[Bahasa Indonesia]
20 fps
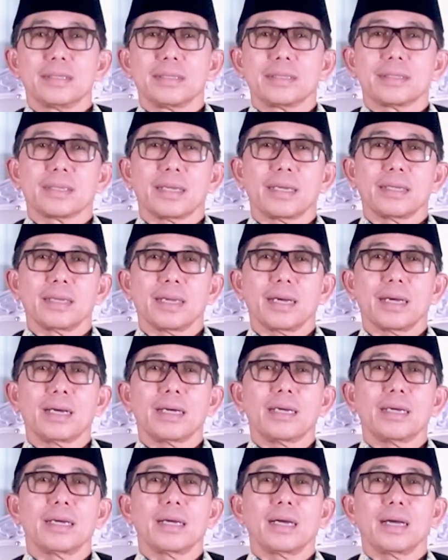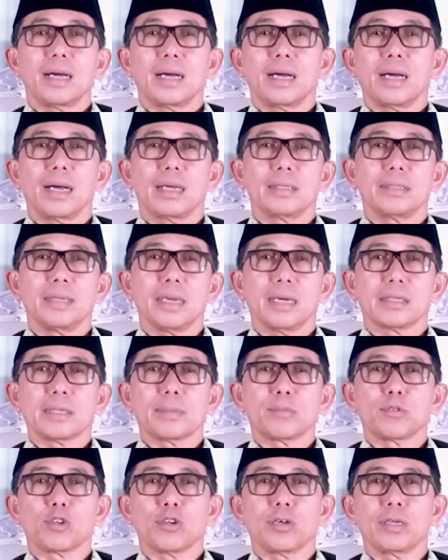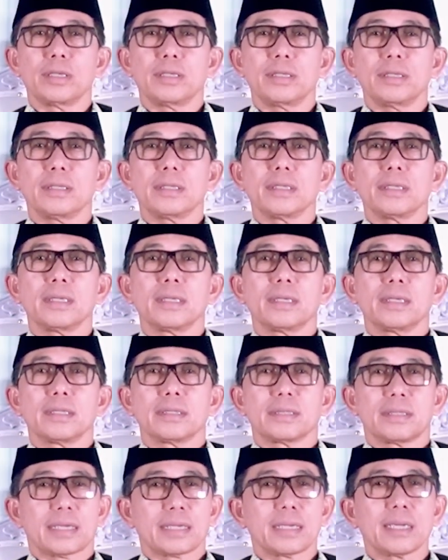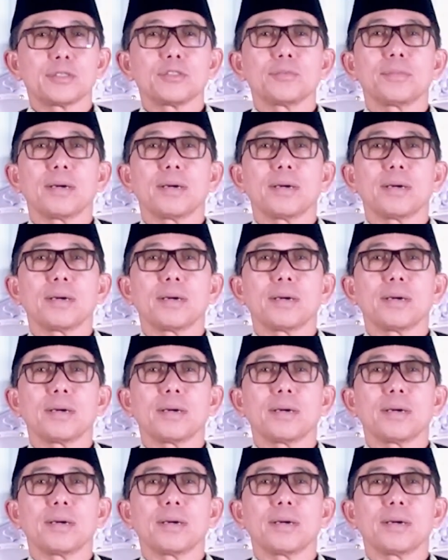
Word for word: Saya Haji Asep Nuroni, Sekda